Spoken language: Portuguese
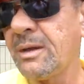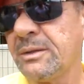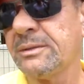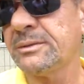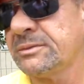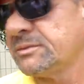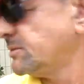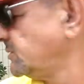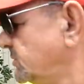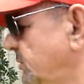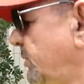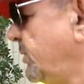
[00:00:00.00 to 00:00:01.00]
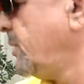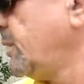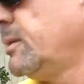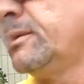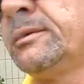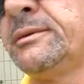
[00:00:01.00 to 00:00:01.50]
da região, que é do
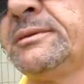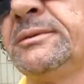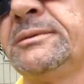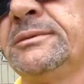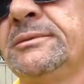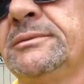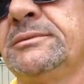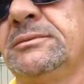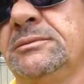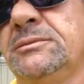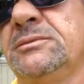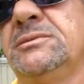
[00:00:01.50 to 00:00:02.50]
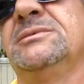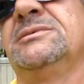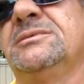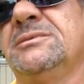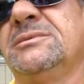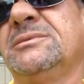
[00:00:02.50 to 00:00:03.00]
PT,
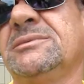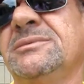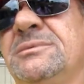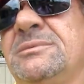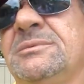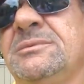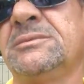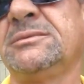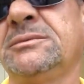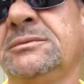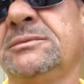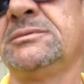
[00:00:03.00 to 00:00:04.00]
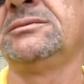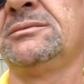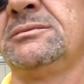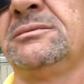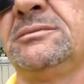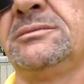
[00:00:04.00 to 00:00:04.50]
tem uma oportunidade
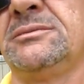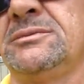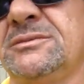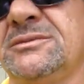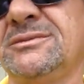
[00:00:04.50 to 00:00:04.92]
ímpar de